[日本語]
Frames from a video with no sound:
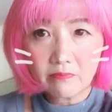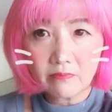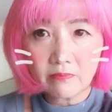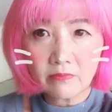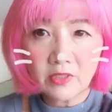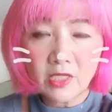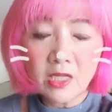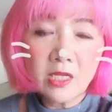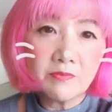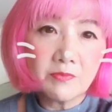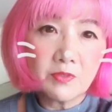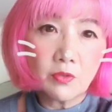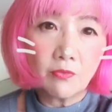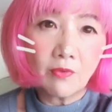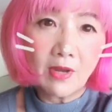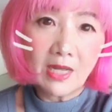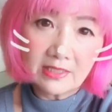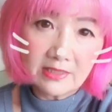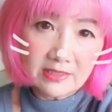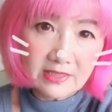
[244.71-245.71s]
テレビの
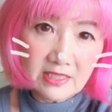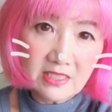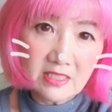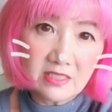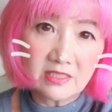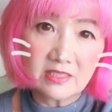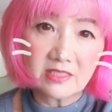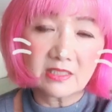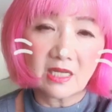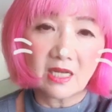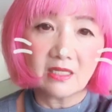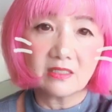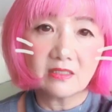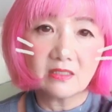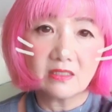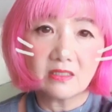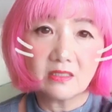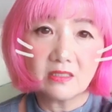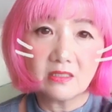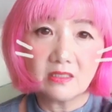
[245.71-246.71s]
ワンシーンしか、
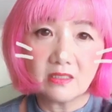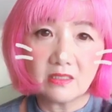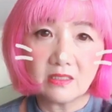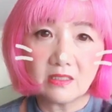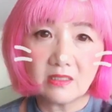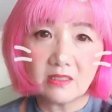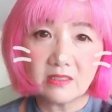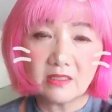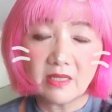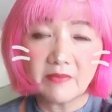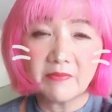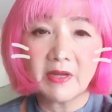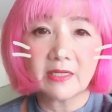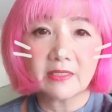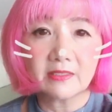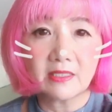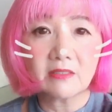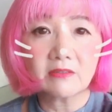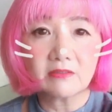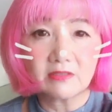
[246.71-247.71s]
えー、出番が
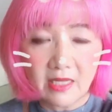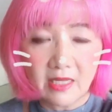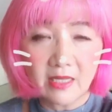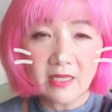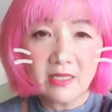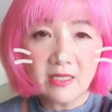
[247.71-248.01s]
なくて